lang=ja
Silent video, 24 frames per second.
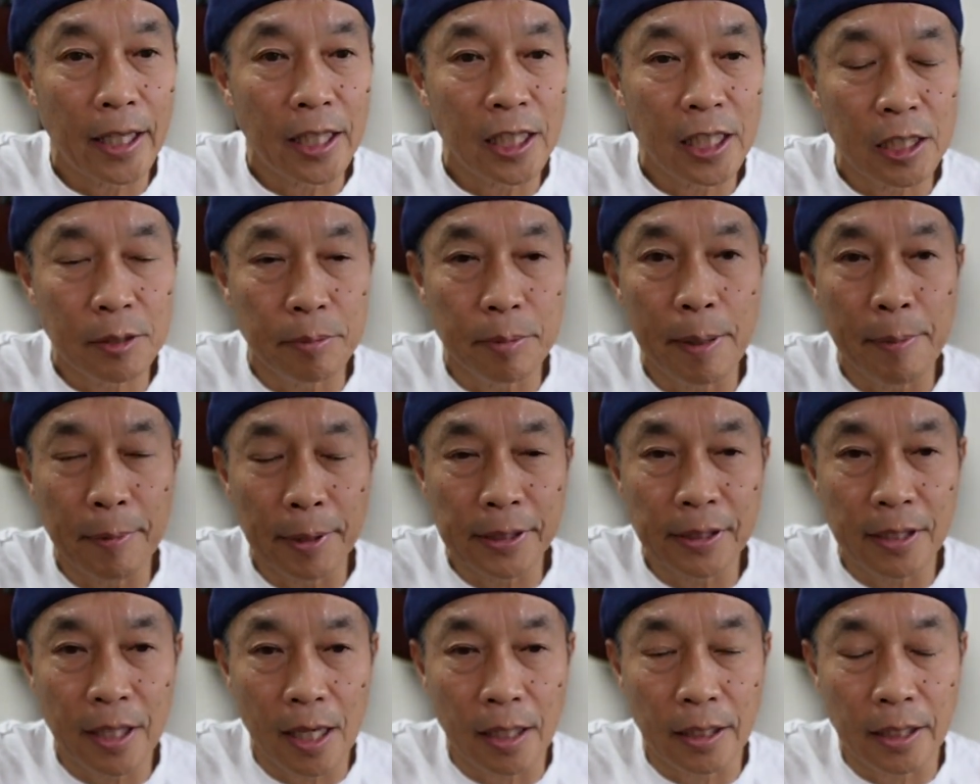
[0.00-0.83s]
岸辺
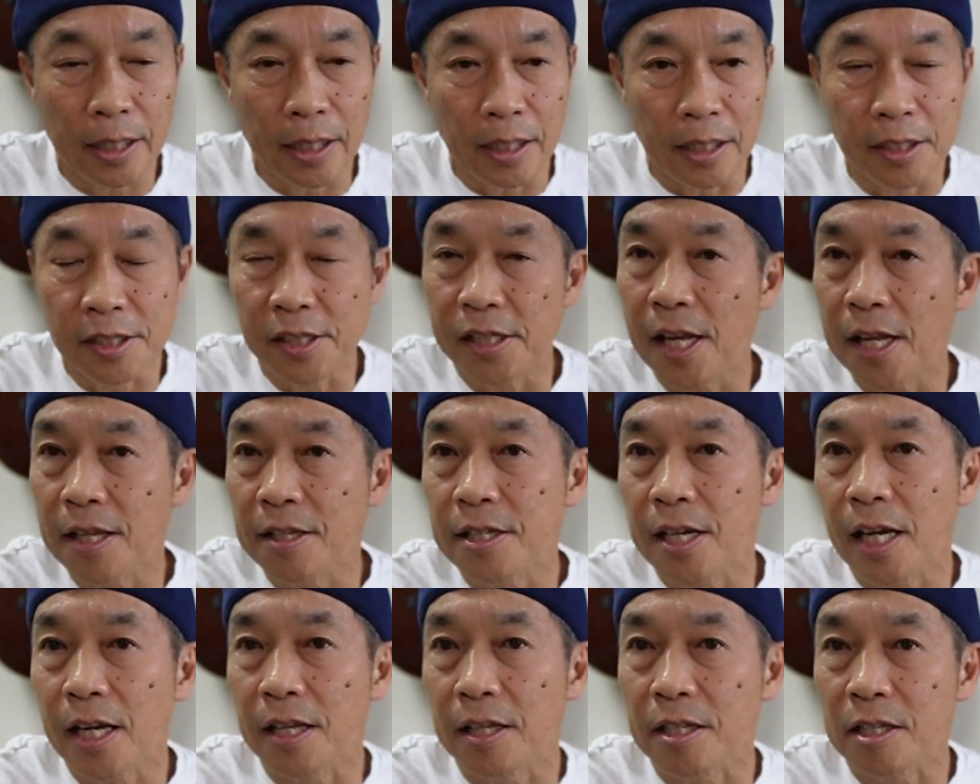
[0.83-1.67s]
正明1年
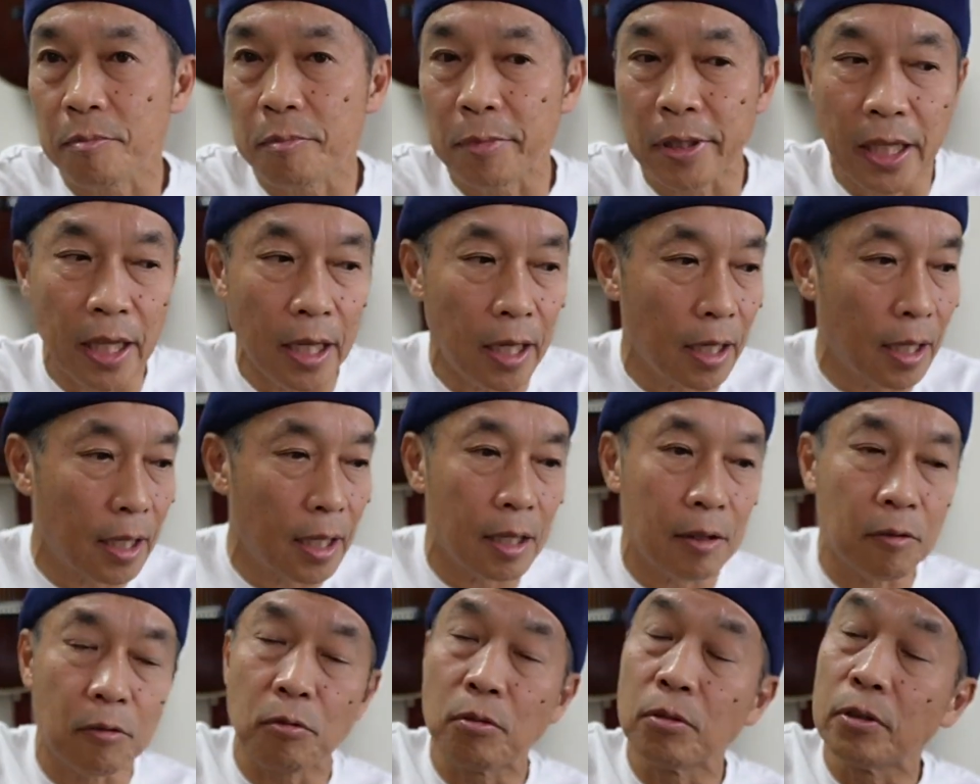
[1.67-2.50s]
チャレンジみたいな
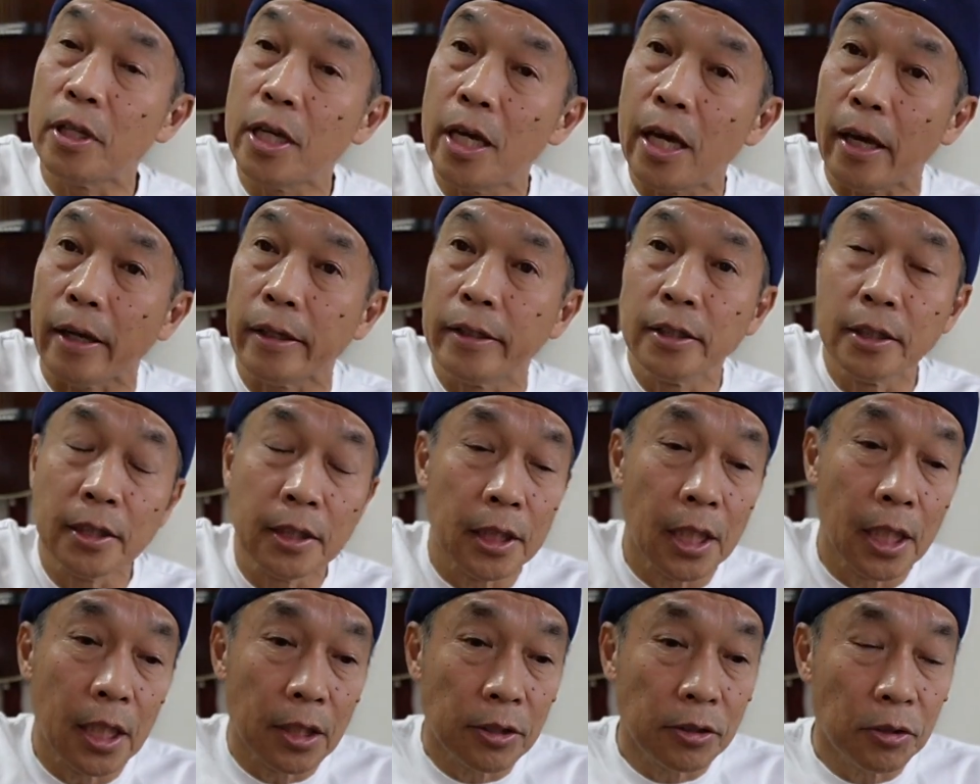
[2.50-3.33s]
格好で
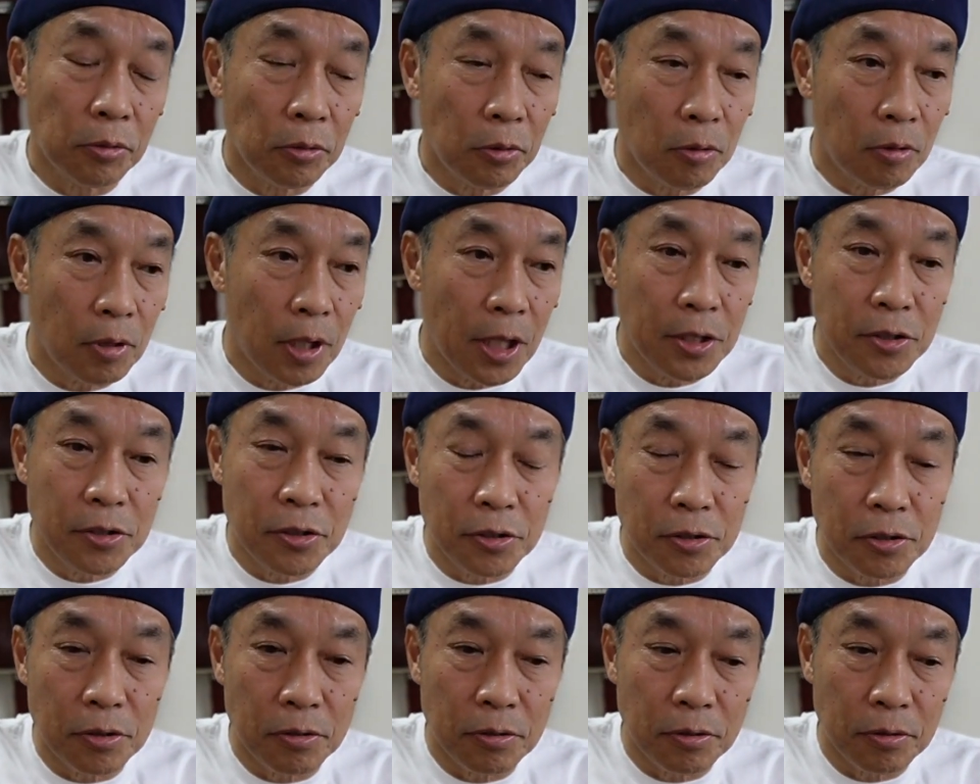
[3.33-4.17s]
その練
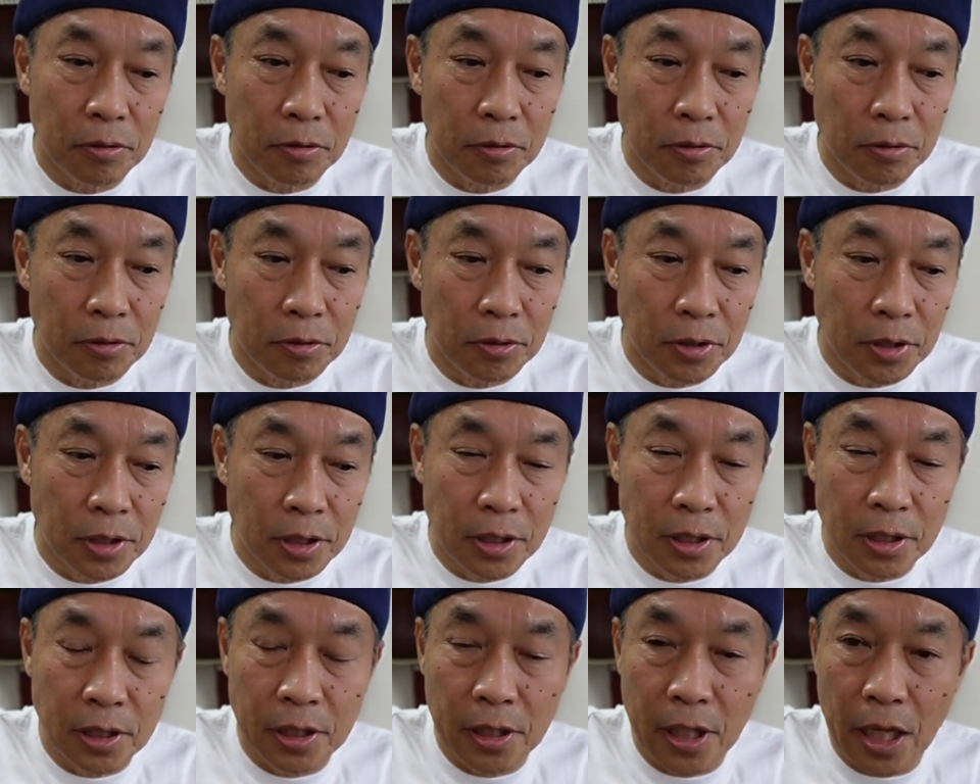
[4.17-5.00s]
習
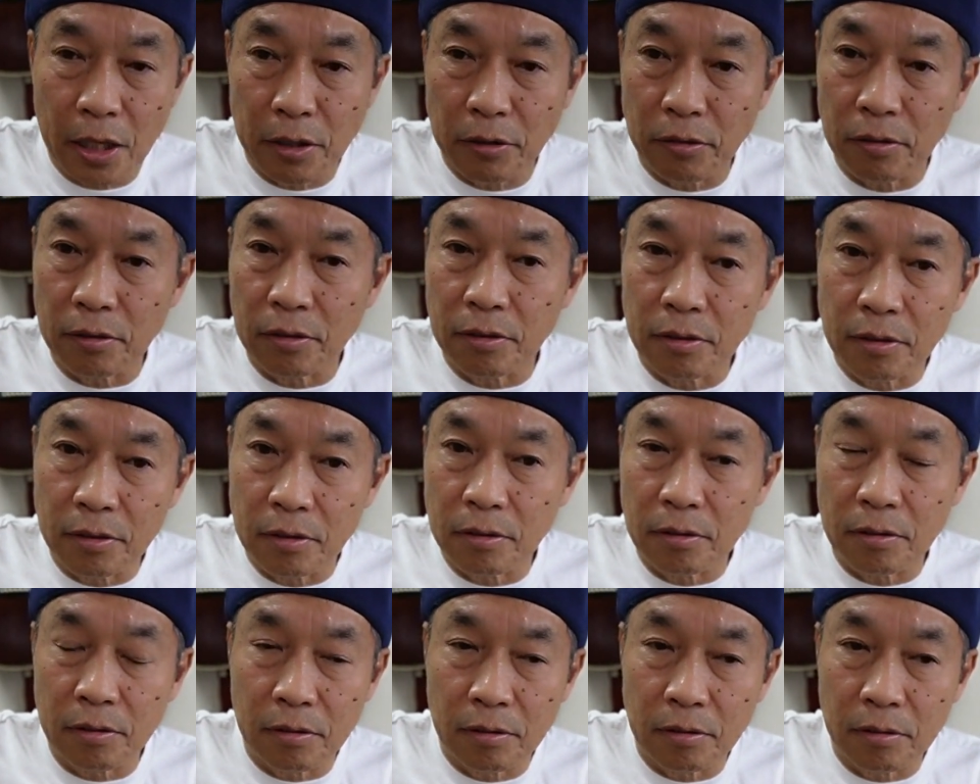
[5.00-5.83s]
してる、
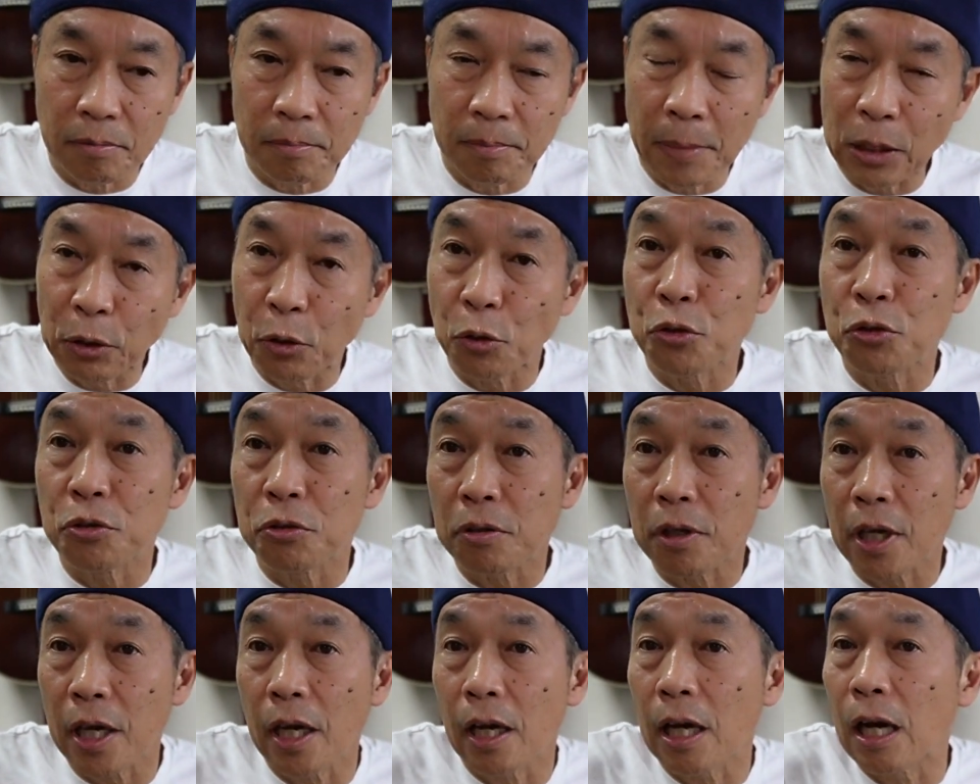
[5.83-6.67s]
途
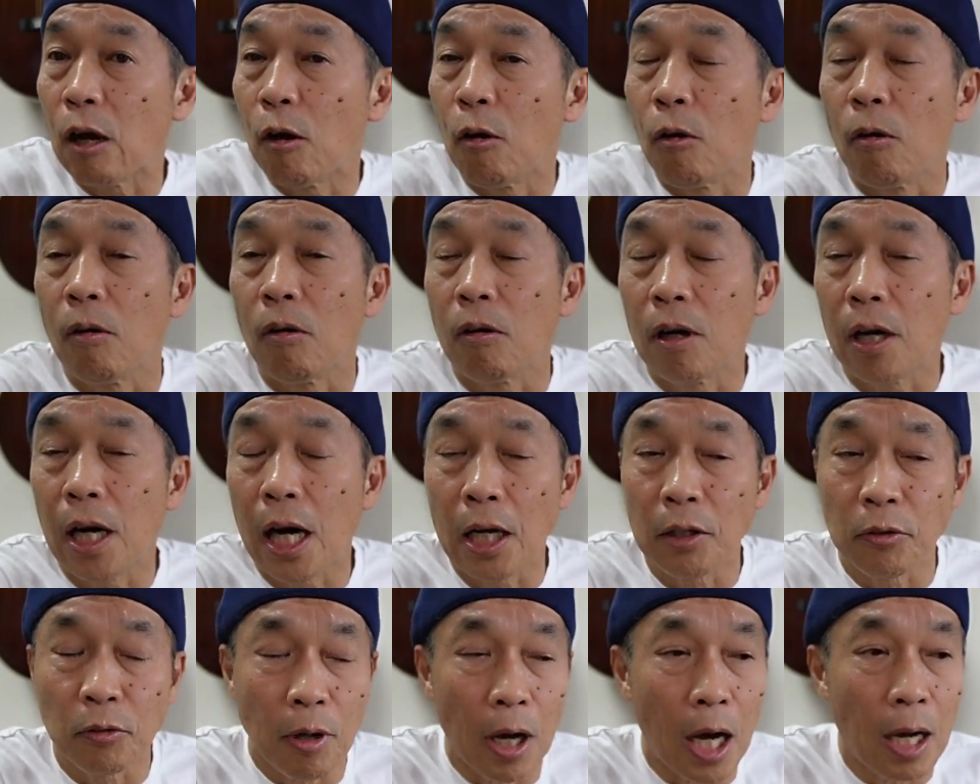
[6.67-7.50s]
中経過を
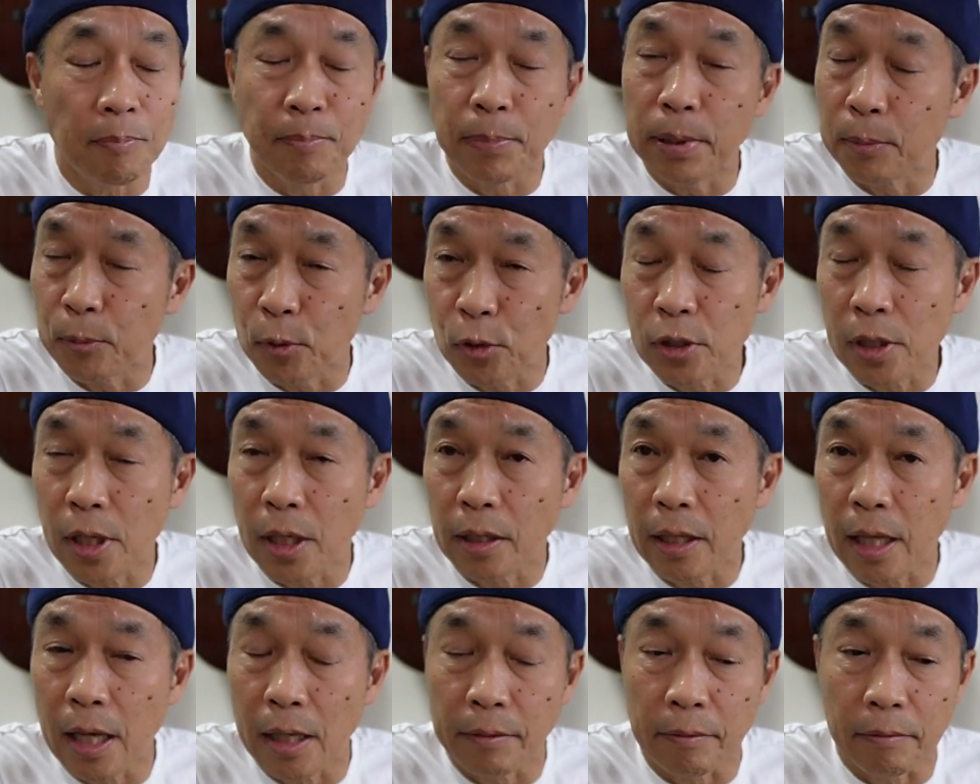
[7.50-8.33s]
アップもし
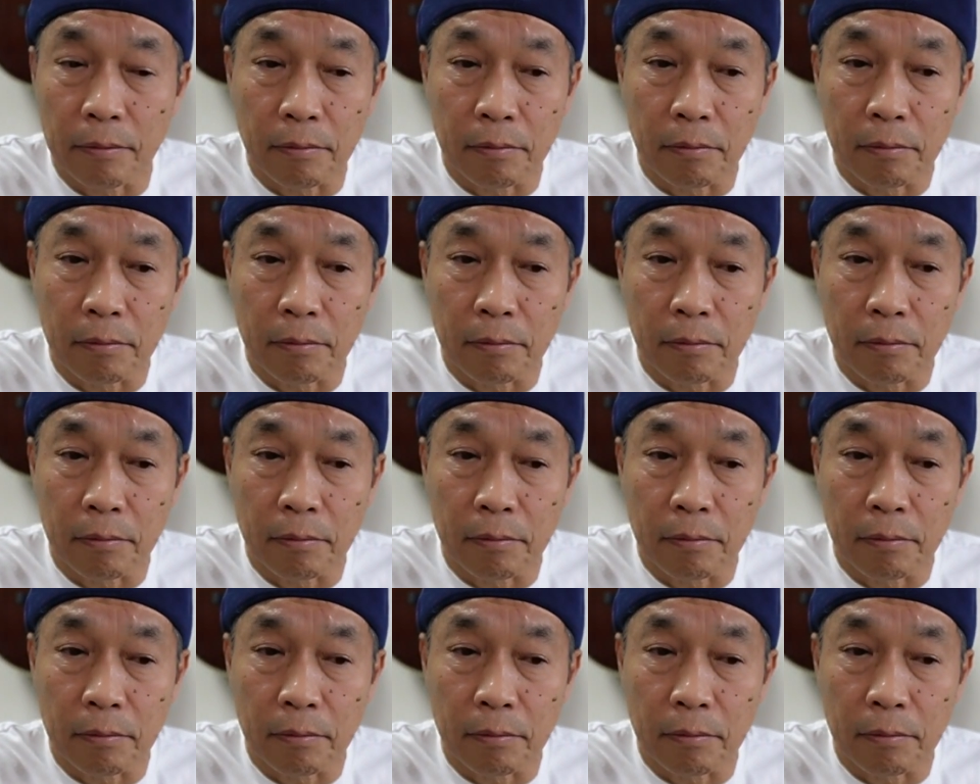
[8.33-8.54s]
てたん